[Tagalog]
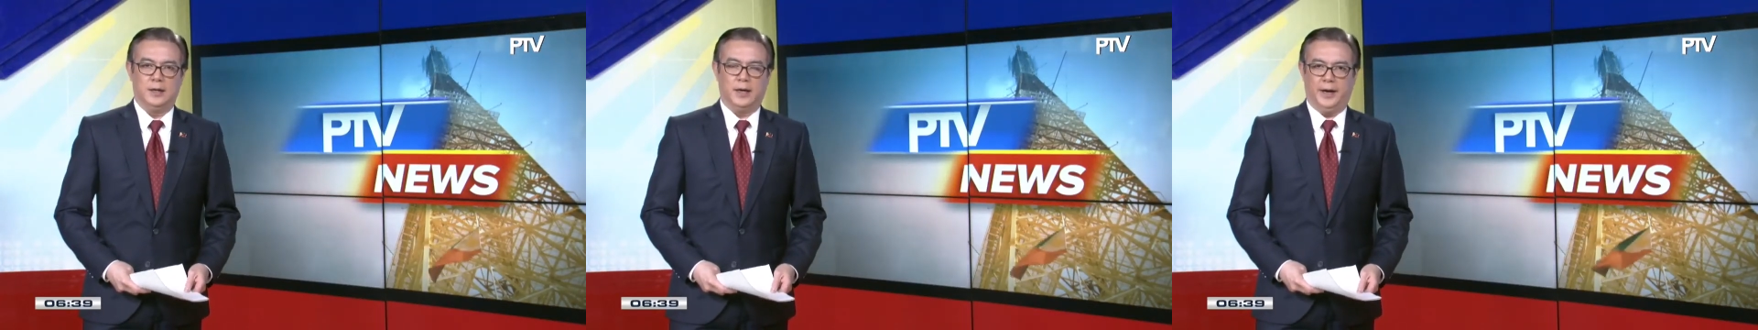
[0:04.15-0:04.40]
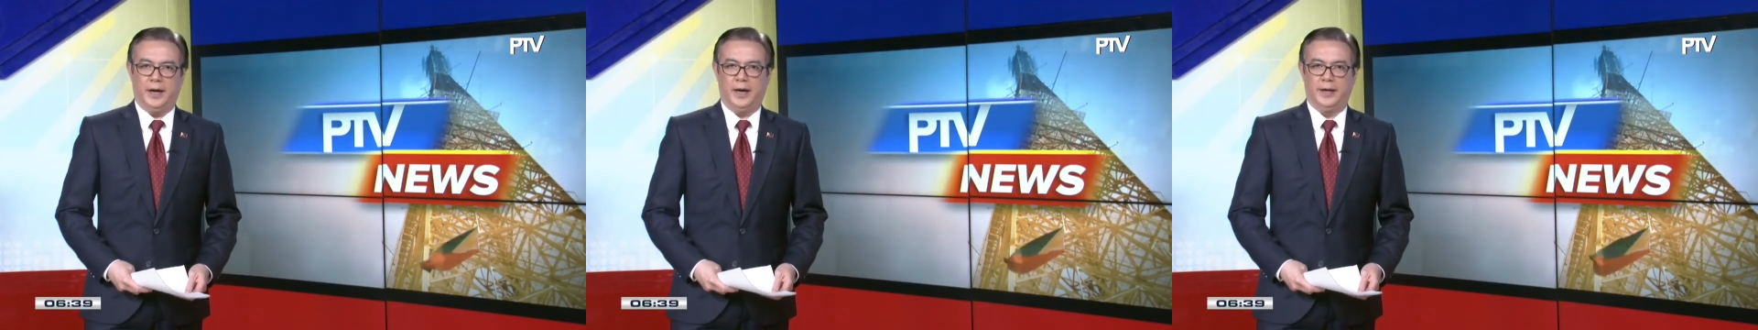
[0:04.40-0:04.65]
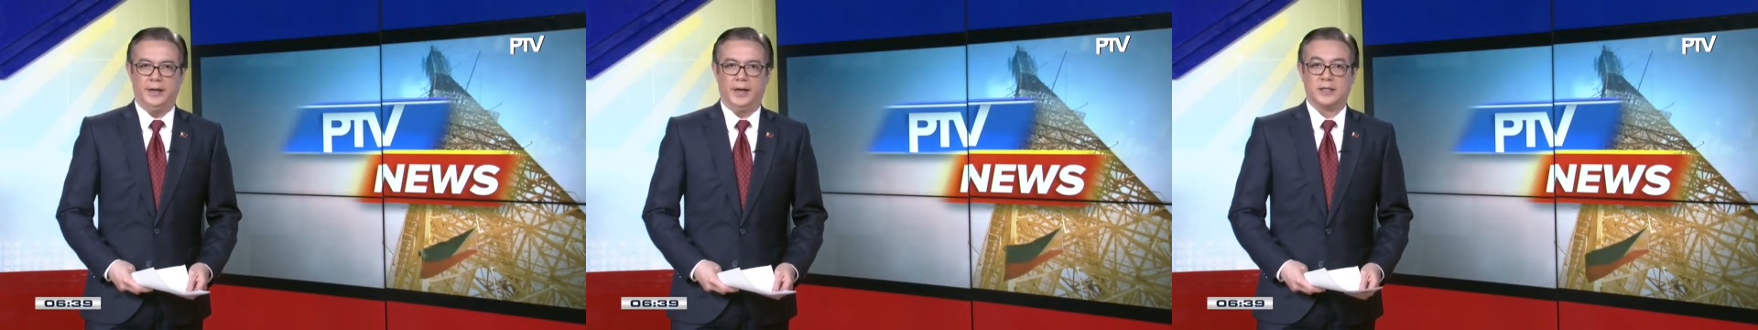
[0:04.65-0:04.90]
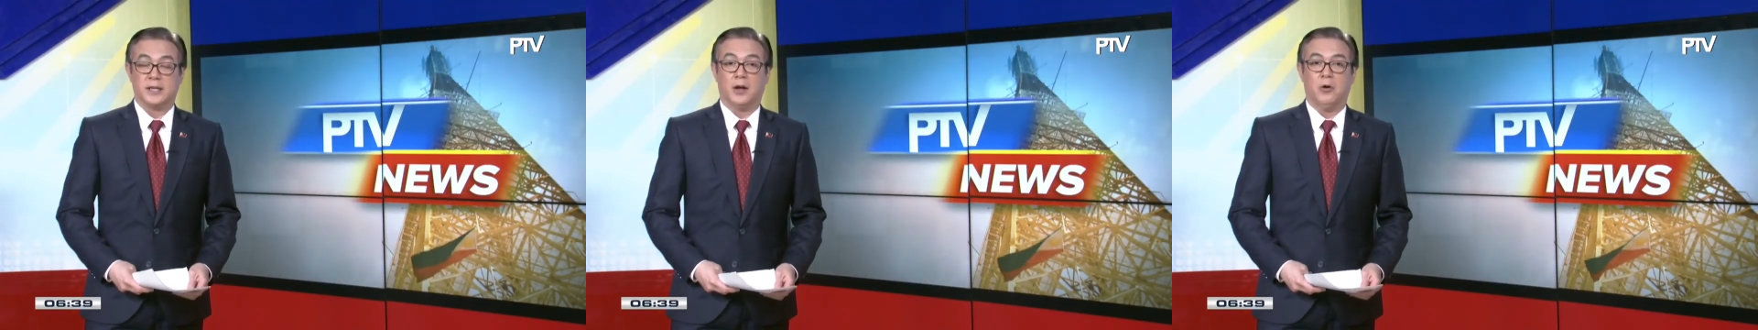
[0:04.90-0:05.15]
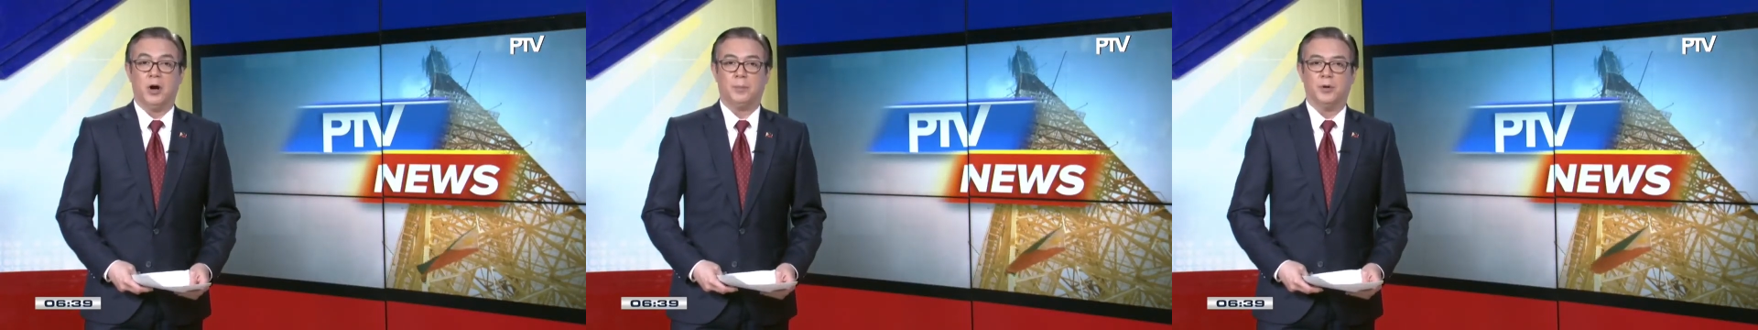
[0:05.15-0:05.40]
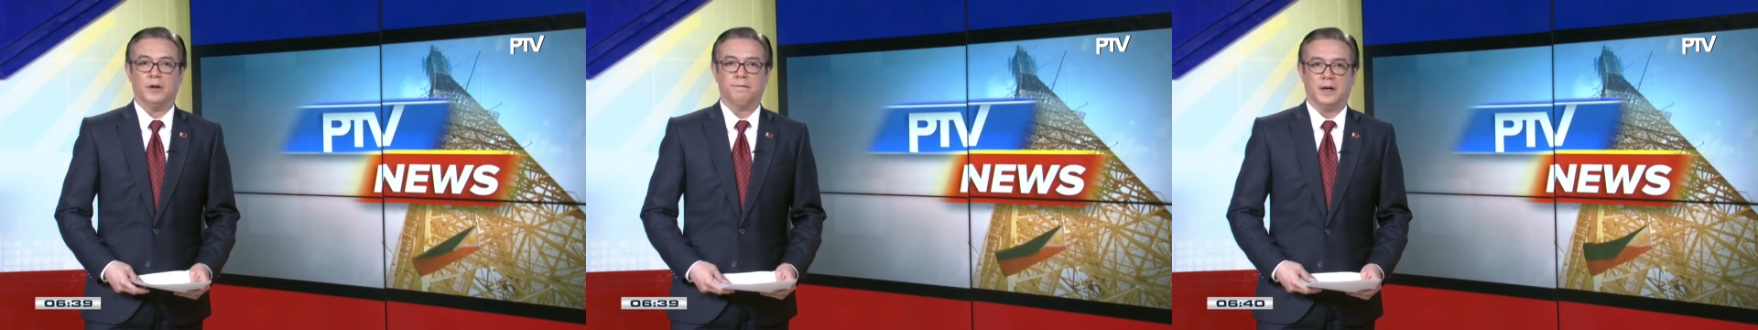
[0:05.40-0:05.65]
Kaya
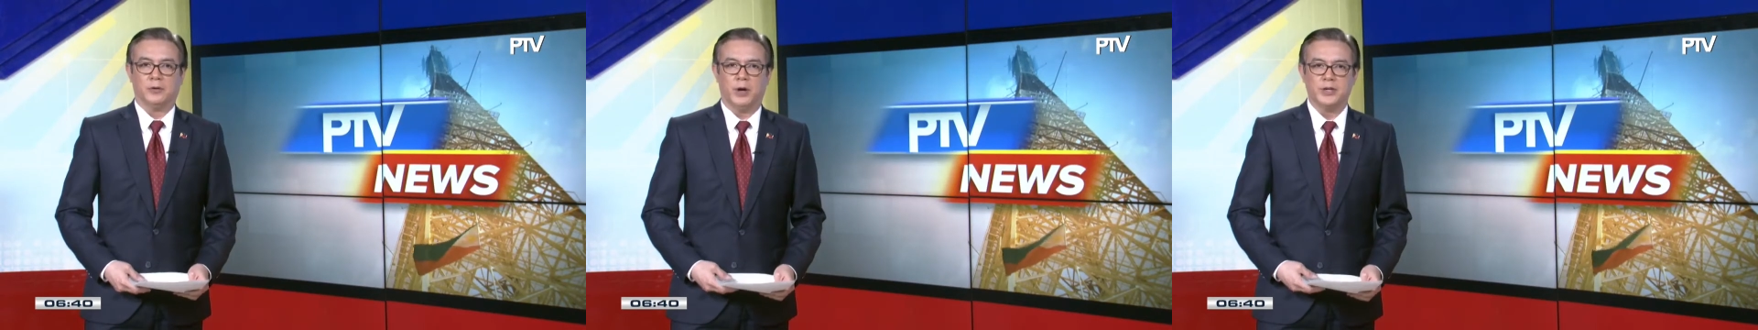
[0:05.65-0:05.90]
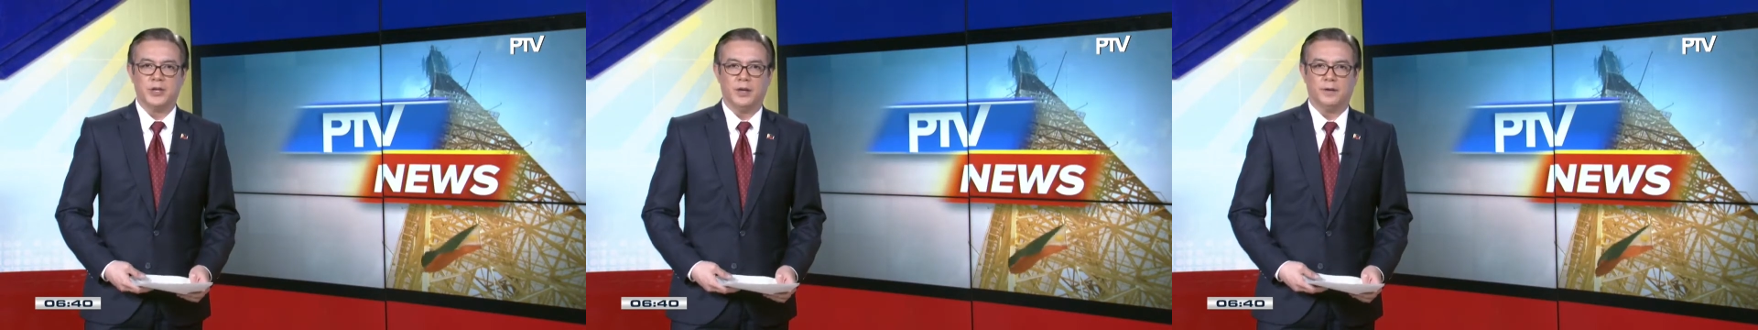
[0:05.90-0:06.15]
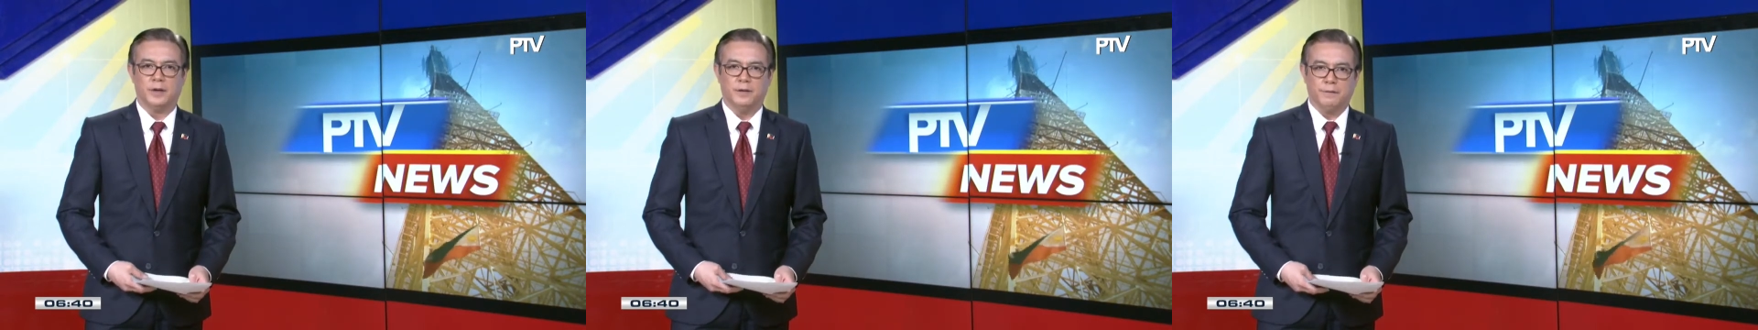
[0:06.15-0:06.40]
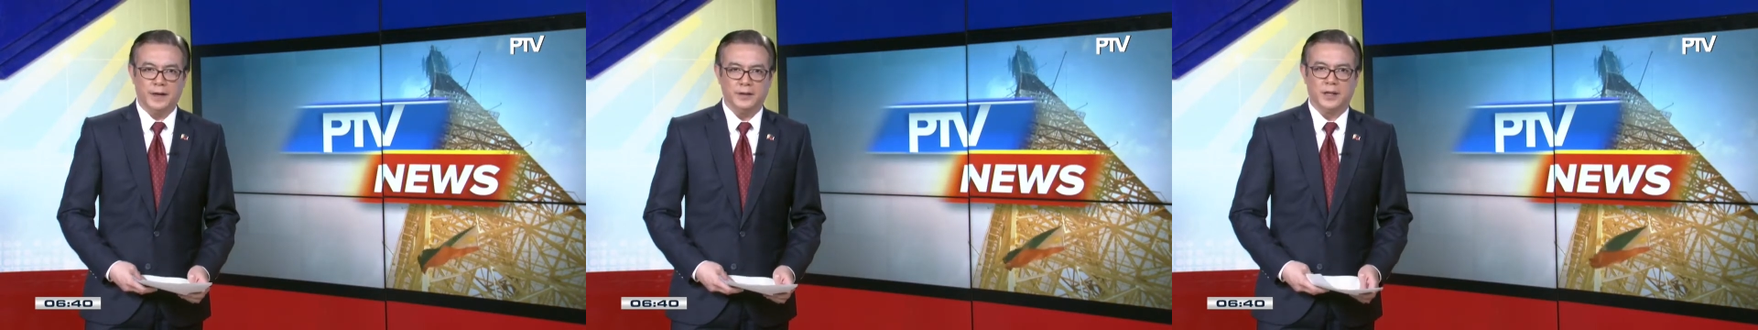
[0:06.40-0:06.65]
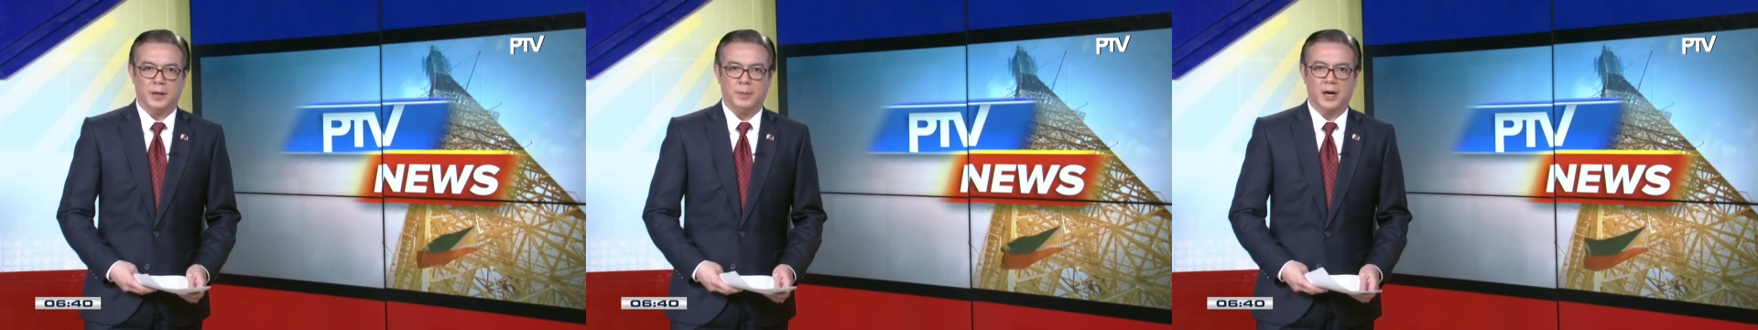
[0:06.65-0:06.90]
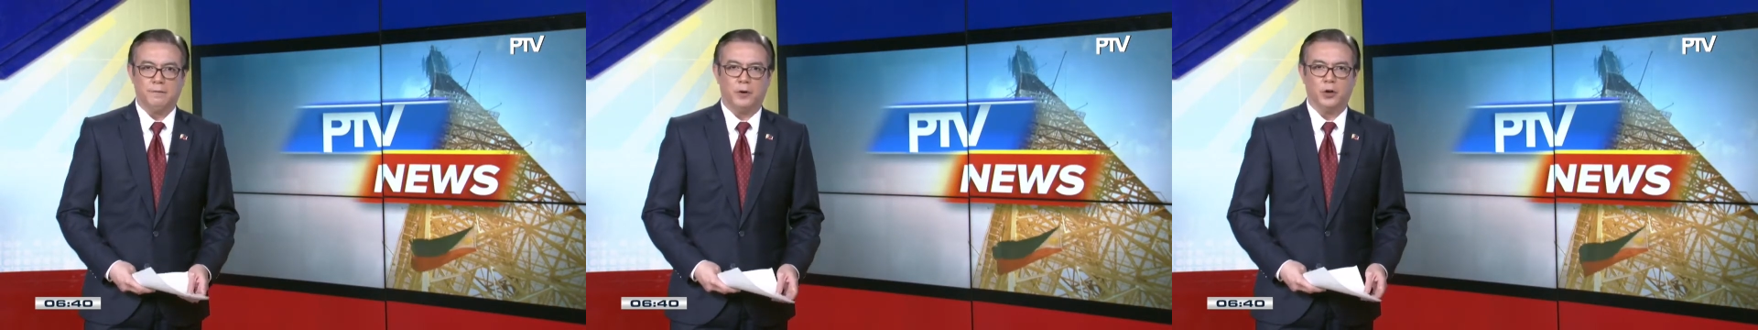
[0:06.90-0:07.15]
nagsagawa po ng fundraising event
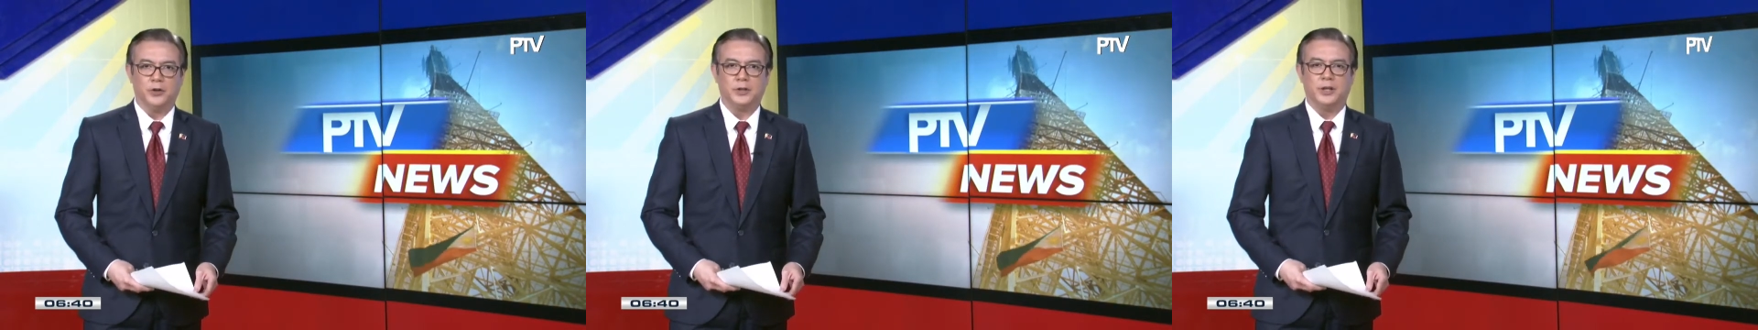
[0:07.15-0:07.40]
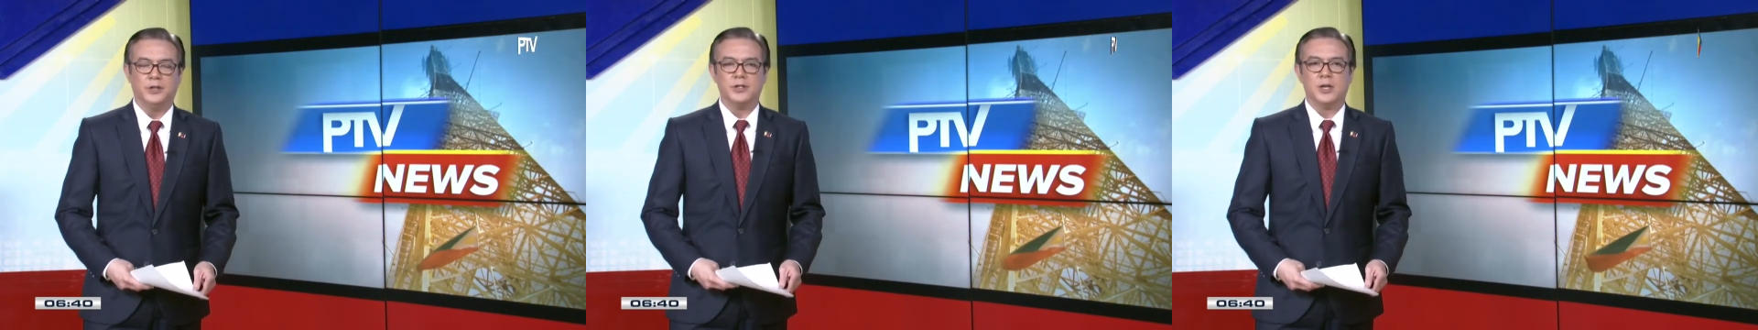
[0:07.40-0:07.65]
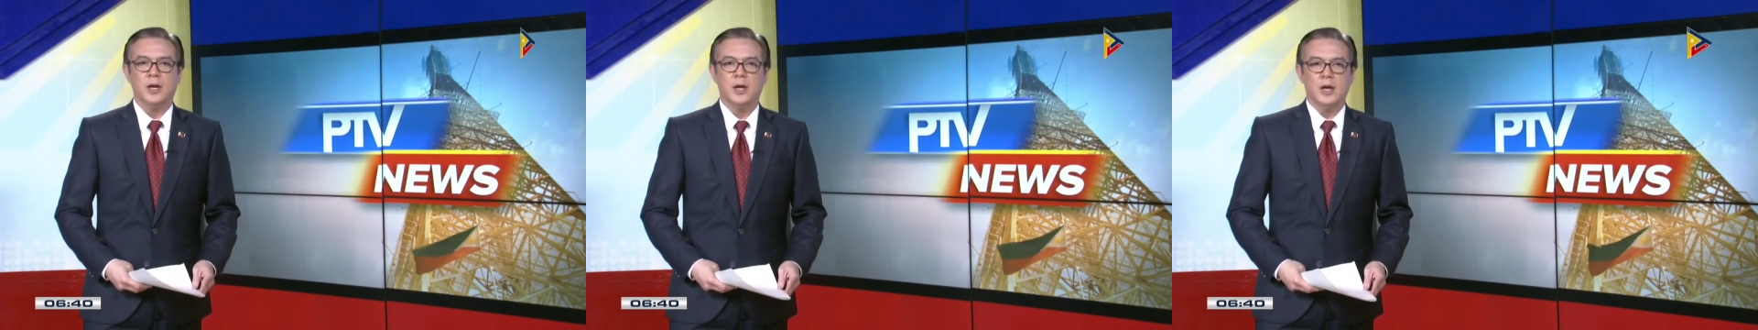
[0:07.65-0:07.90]
ang mga volunteers